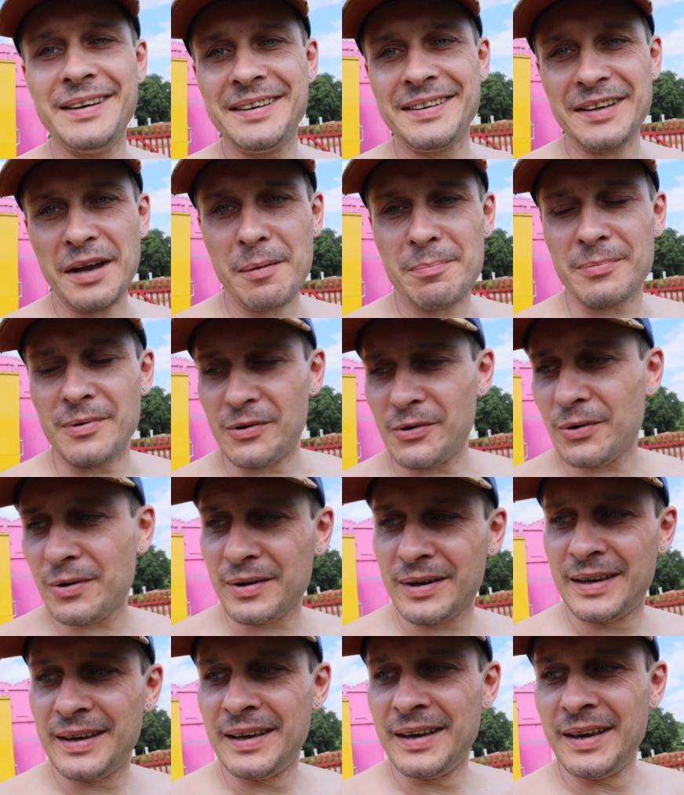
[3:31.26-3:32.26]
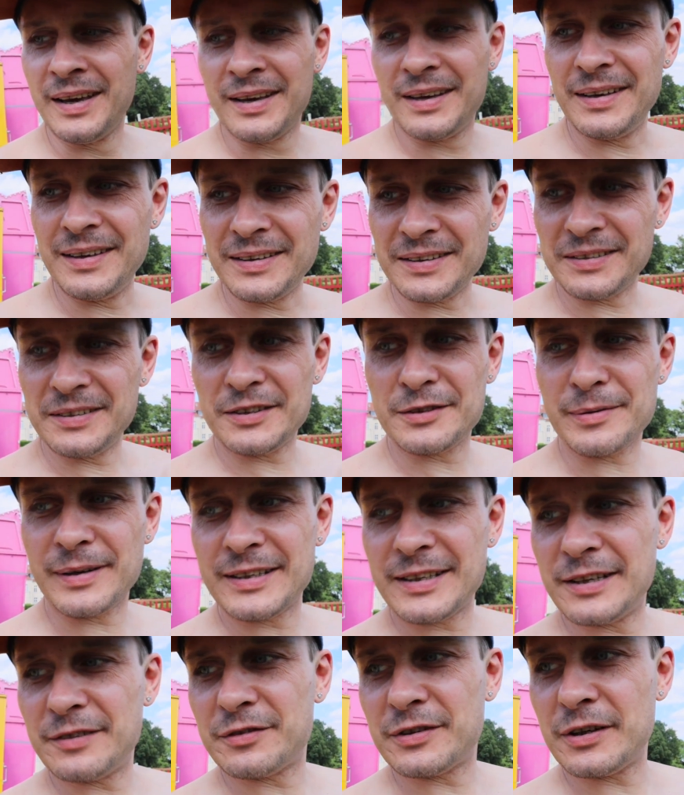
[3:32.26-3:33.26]
ich habe noch äh, die
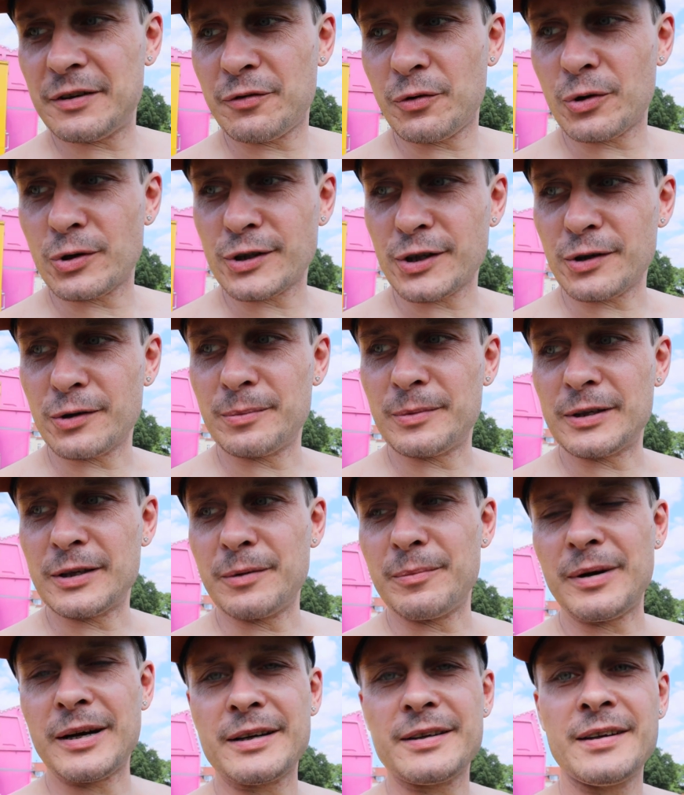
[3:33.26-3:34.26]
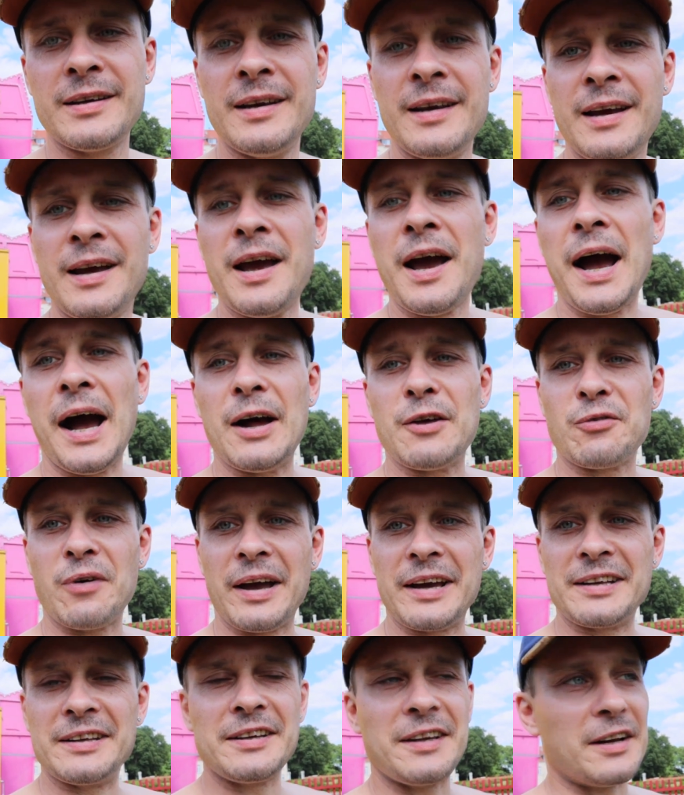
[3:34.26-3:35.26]
zweite Hälfte der Vorstellung mitgemacht. Also
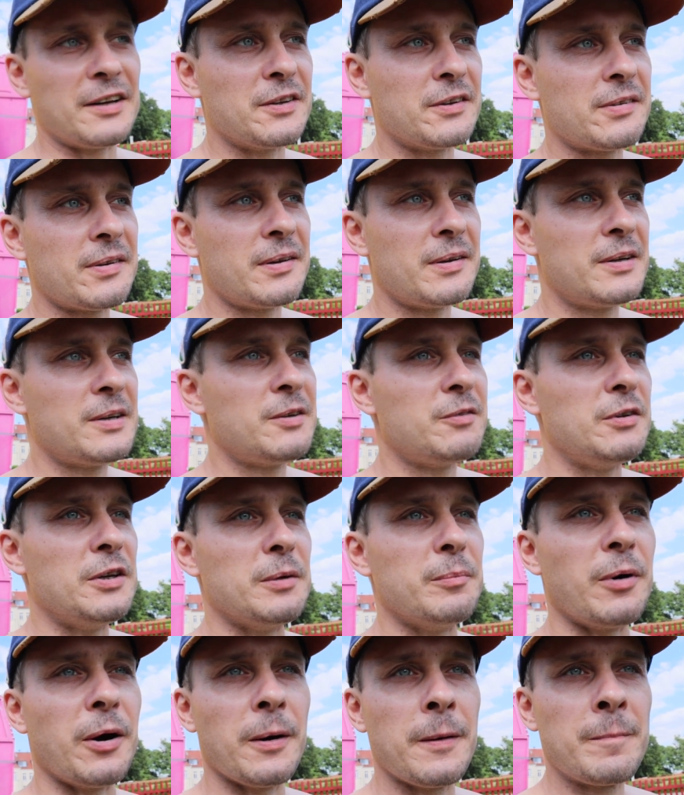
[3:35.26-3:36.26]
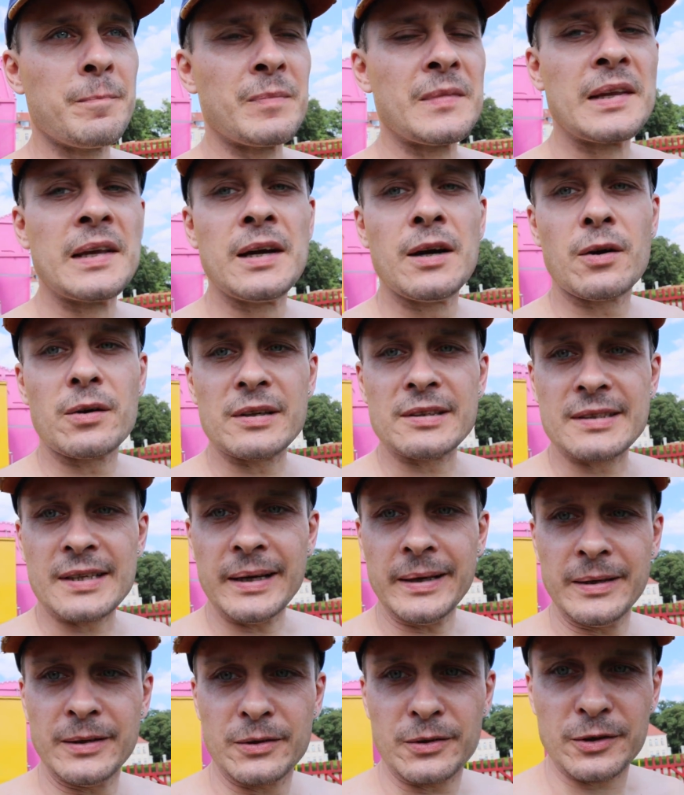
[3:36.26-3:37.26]
eigentlich alles wie immer. Und jetzt
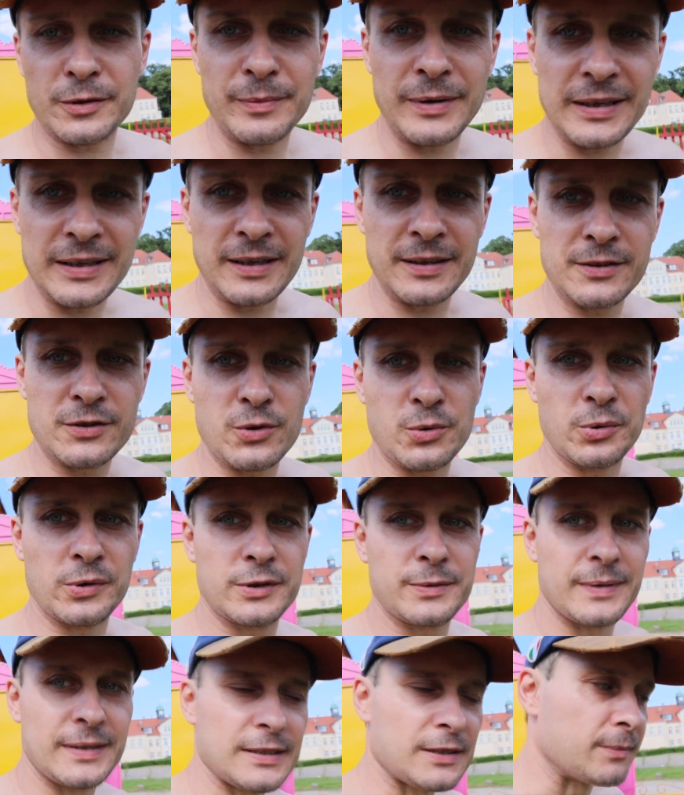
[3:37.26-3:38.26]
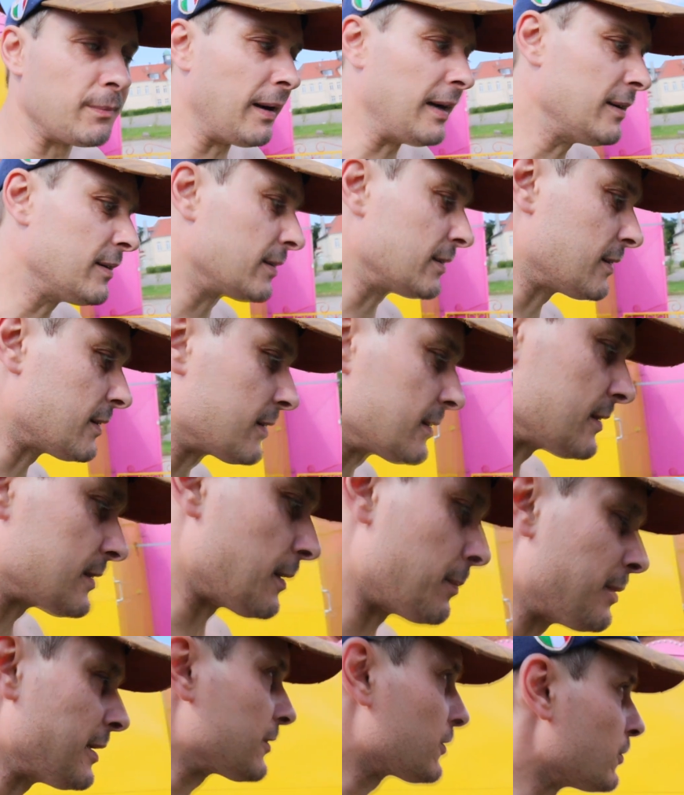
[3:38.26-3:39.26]
zeige ich euch mal ganz kurz, was ich meinte, dass
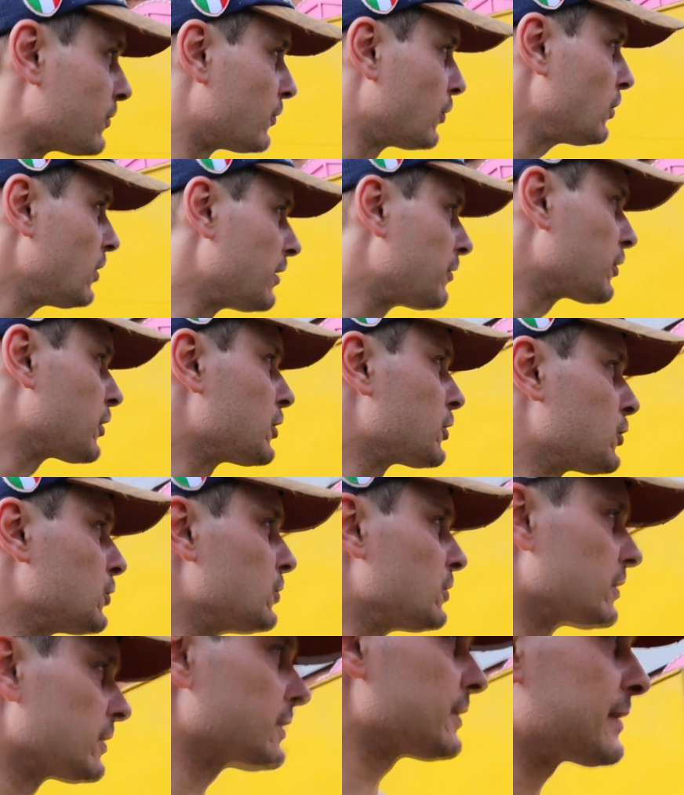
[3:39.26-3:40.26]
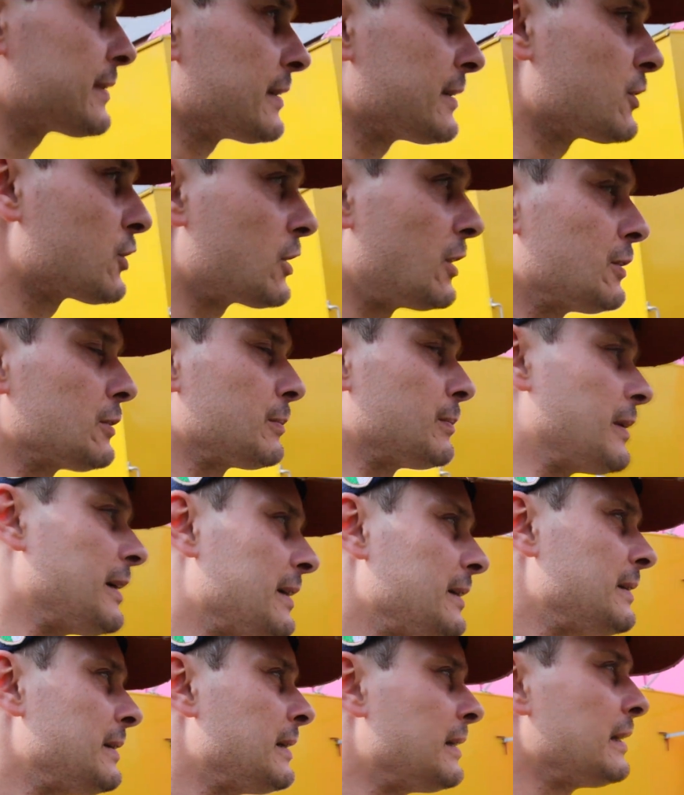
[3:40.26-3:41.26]
dieser Platz so wunderschön ist. Denn schaut
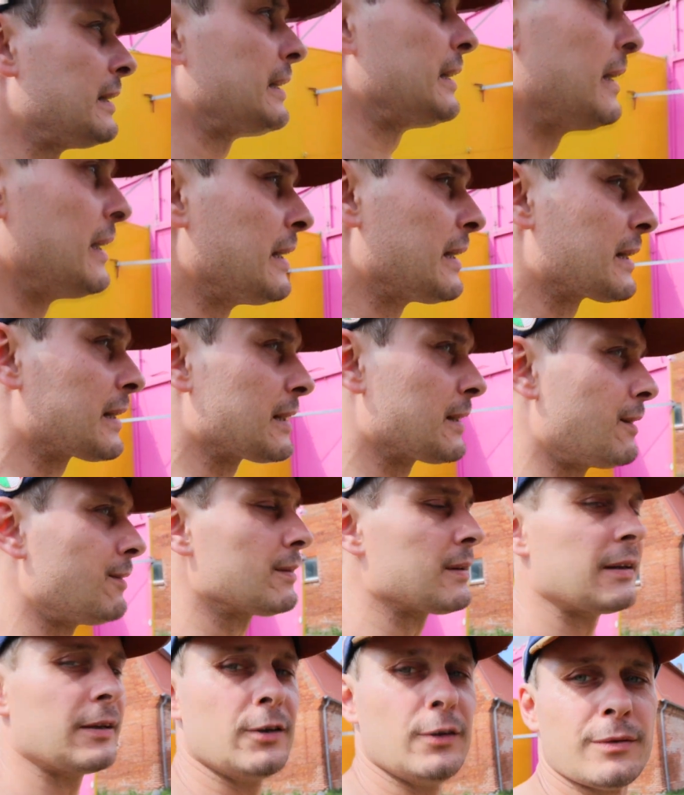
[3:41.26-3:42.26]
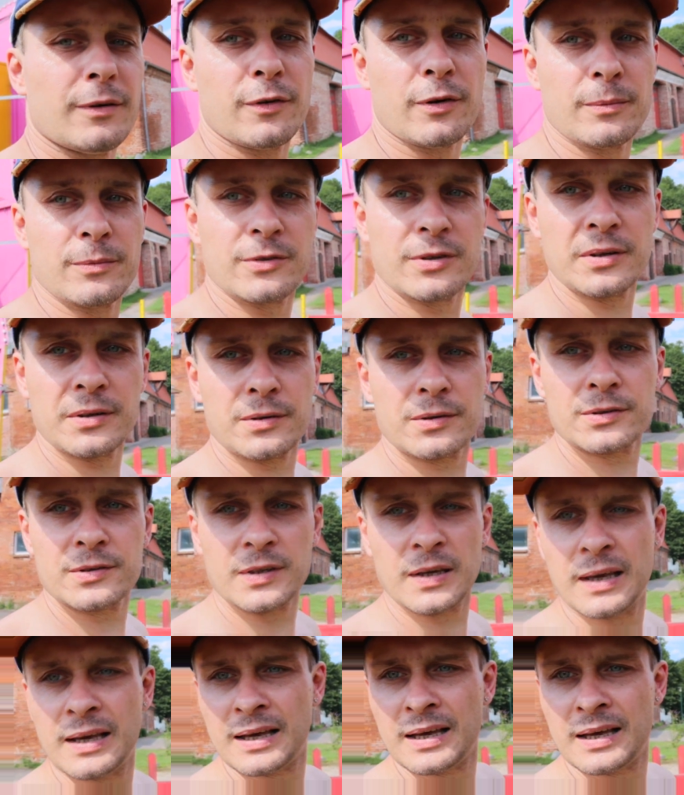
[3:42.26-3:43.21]
mal, genau gegenüber vom Zirkus